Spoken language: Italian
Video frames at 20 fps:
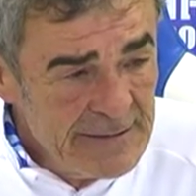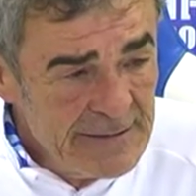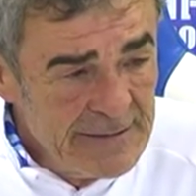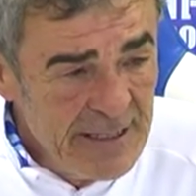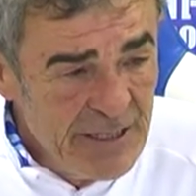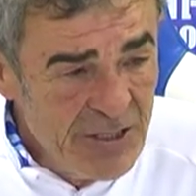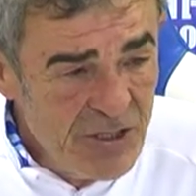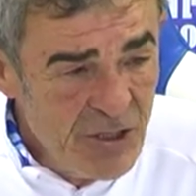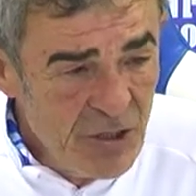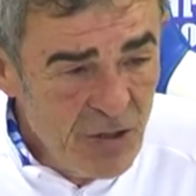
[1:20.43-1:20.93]

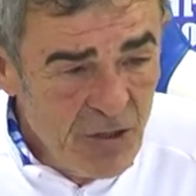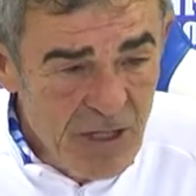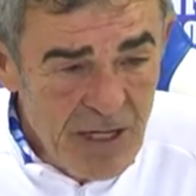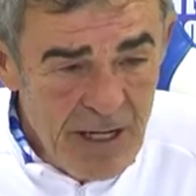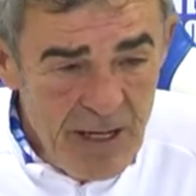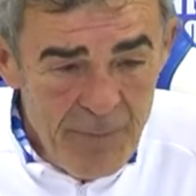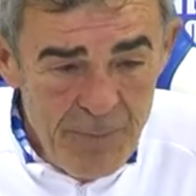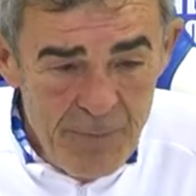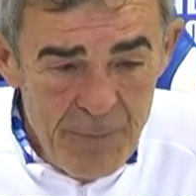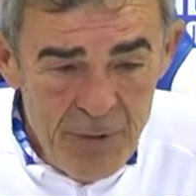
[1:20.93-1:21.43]
che
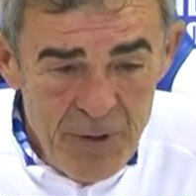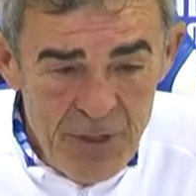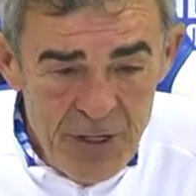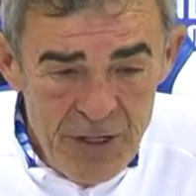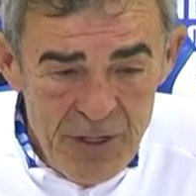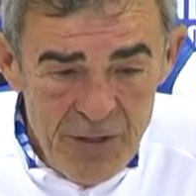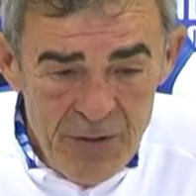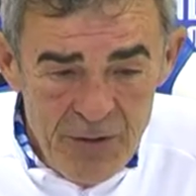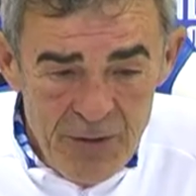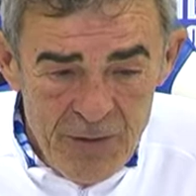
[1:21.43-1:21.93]
gioca,
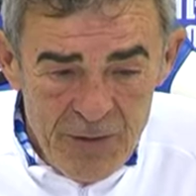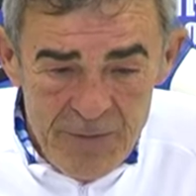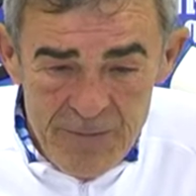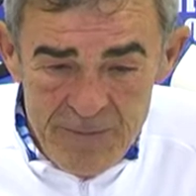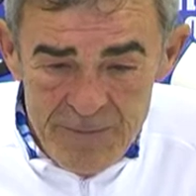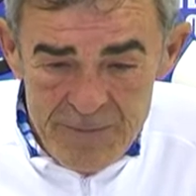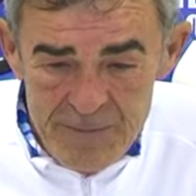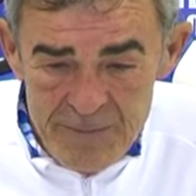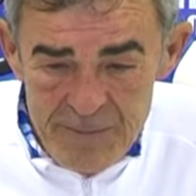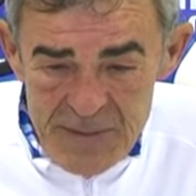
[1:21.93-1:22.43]
poi
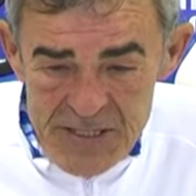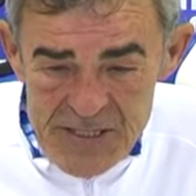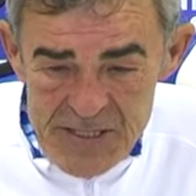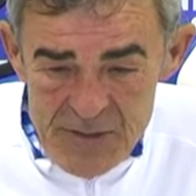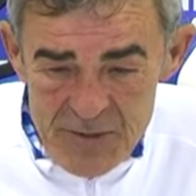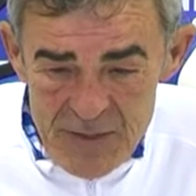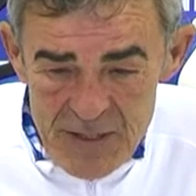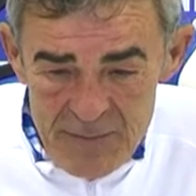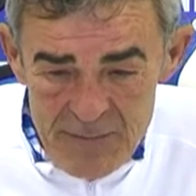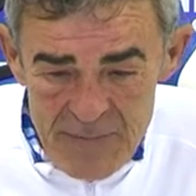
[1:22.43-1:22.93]
io
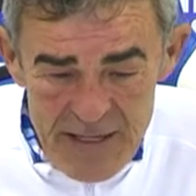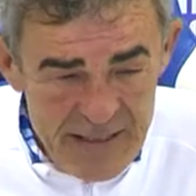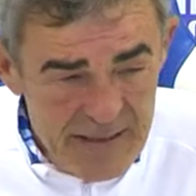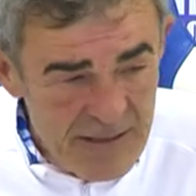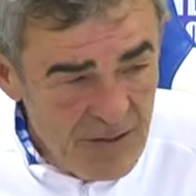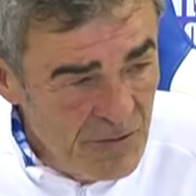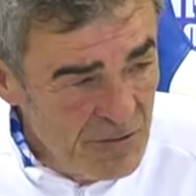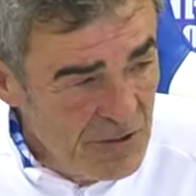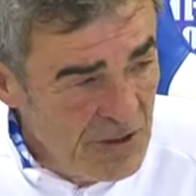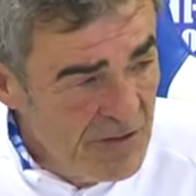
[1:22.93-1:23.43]

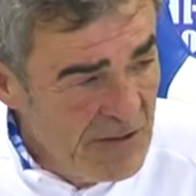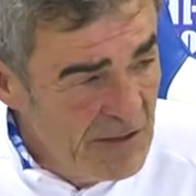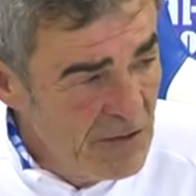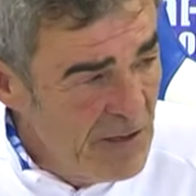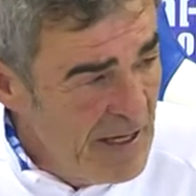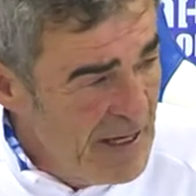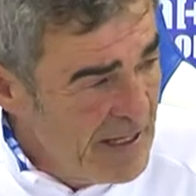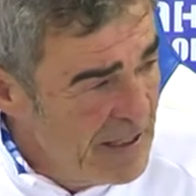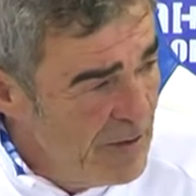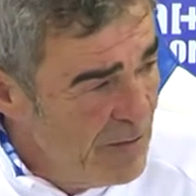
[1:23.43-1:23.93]
personalmente condivido
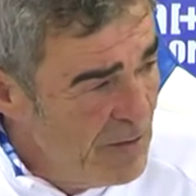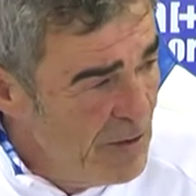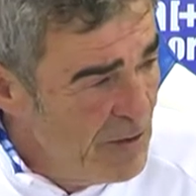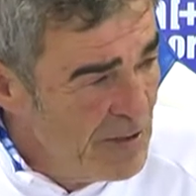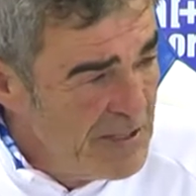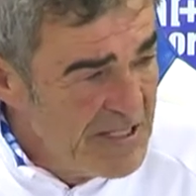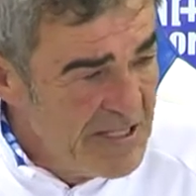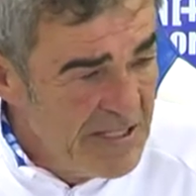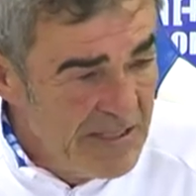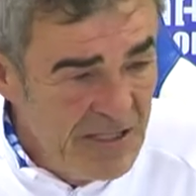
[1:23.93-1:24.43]
anche quello
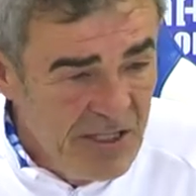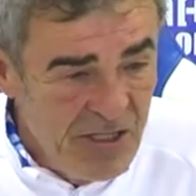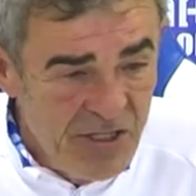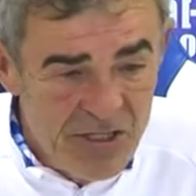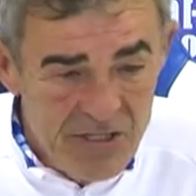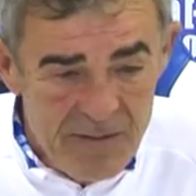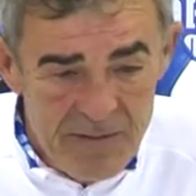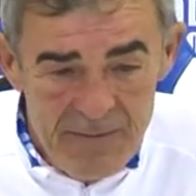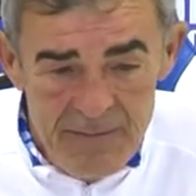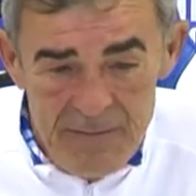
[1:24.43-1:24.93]
che si
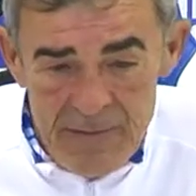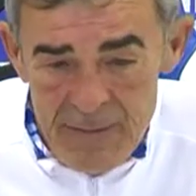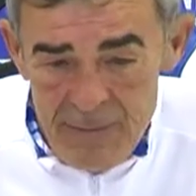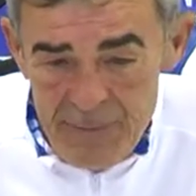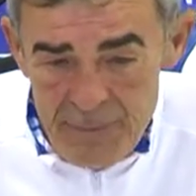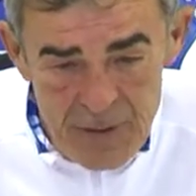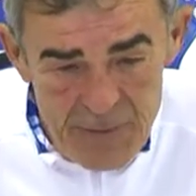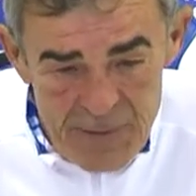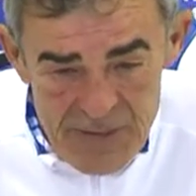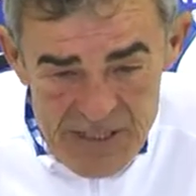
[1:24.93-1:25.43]
dice e
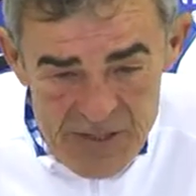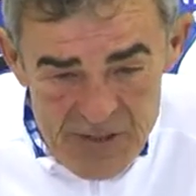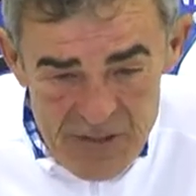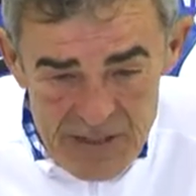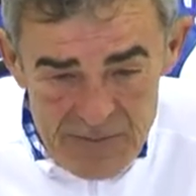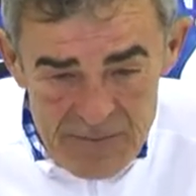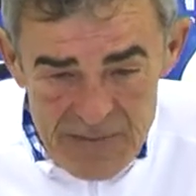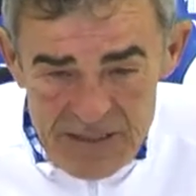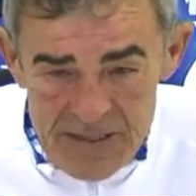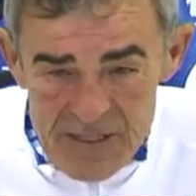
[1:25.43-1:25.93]
poi
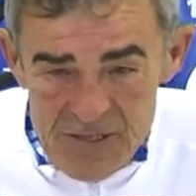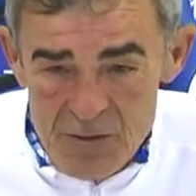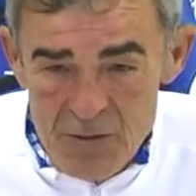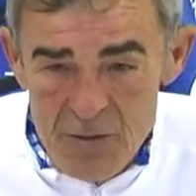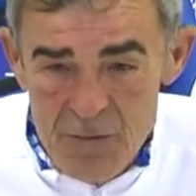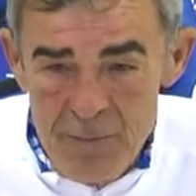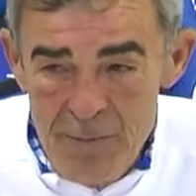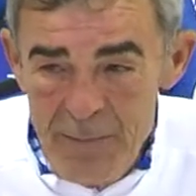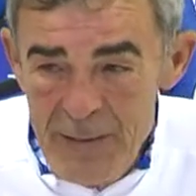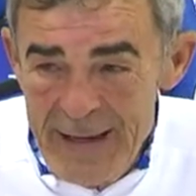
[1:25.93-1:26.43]
personalmente
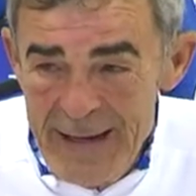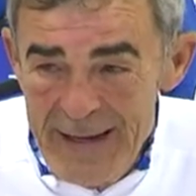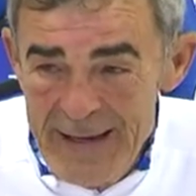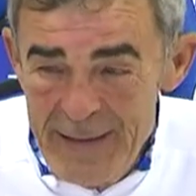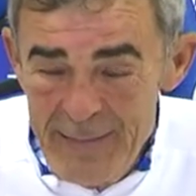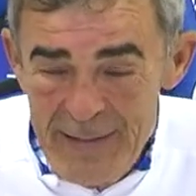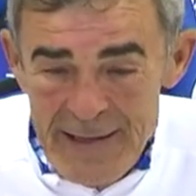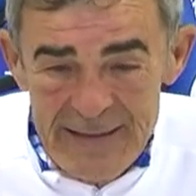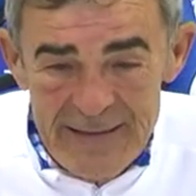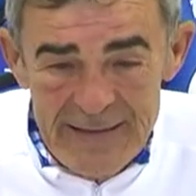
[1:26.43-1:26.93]
sono
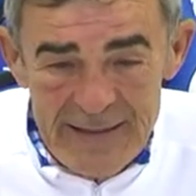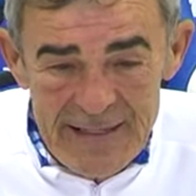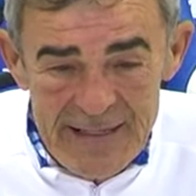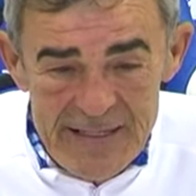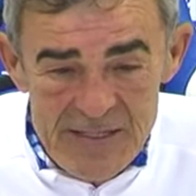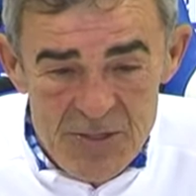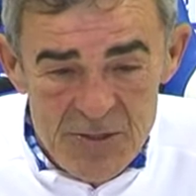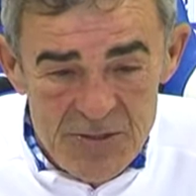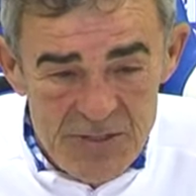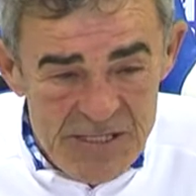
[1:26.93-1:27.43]
perennemente
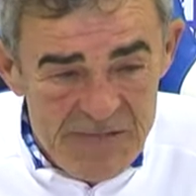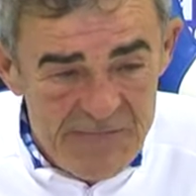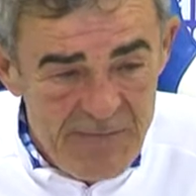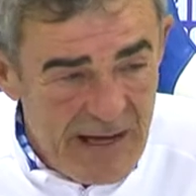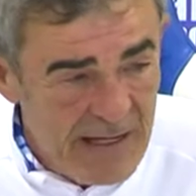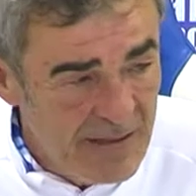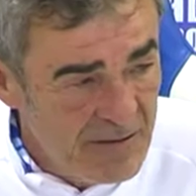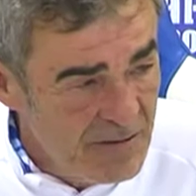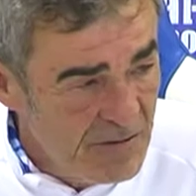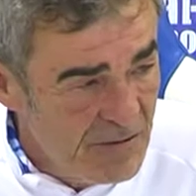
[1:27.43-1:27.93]

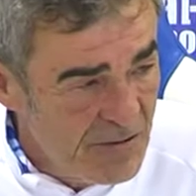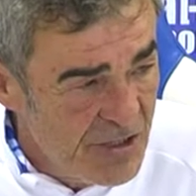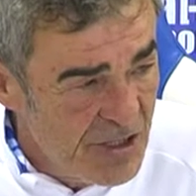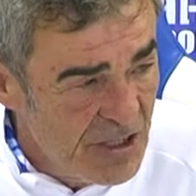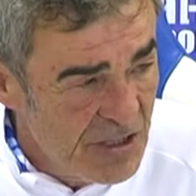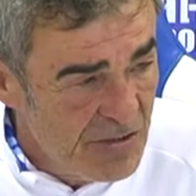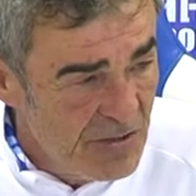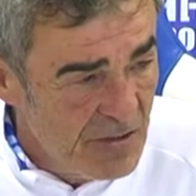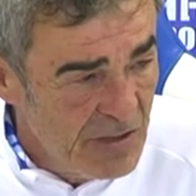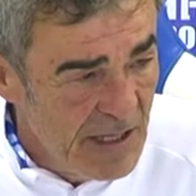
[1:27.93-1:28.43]
insoddisfatto,
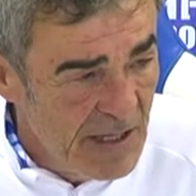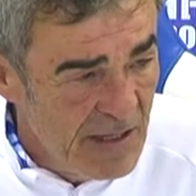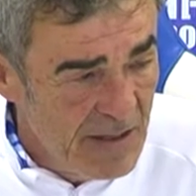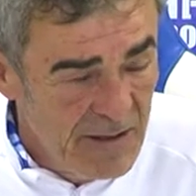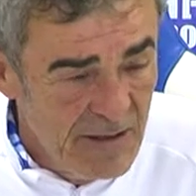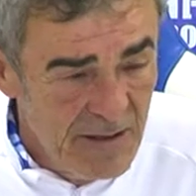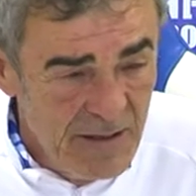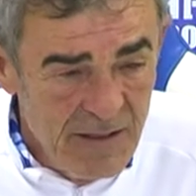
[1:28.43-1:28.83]
certo che,